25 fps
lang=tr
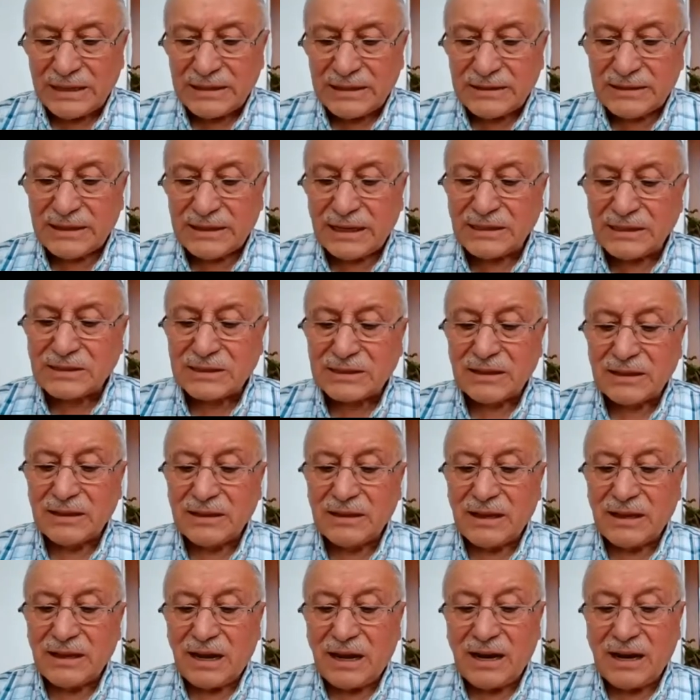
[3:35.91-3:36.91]

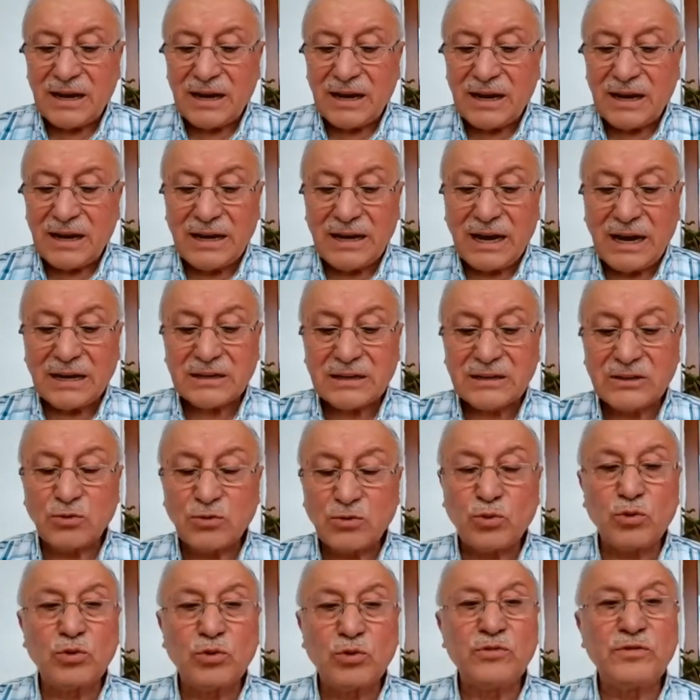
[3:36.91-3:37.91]
nasıl ahlakı
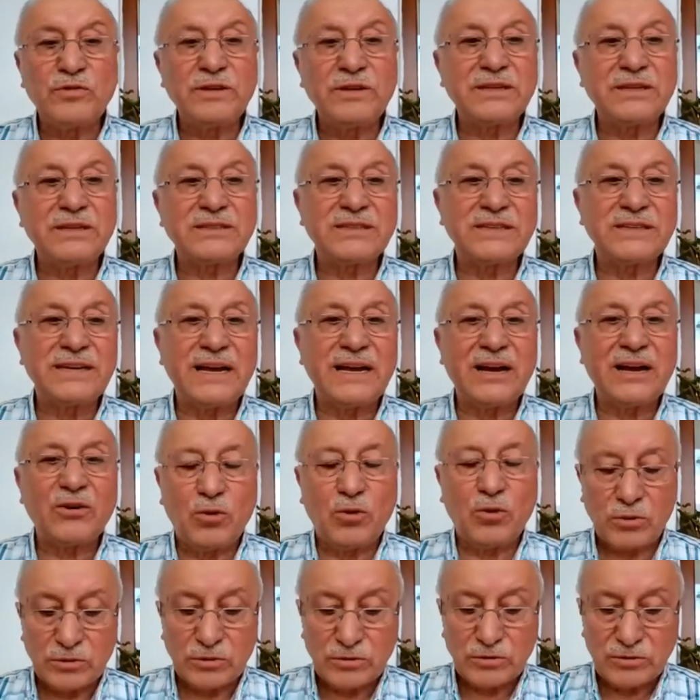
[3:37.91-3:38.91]
ulviyesine,
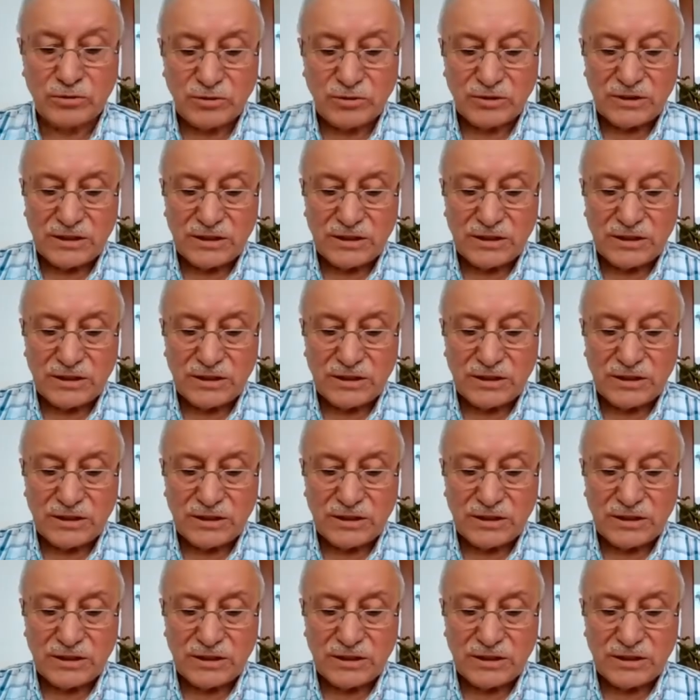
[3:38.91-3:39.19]
onun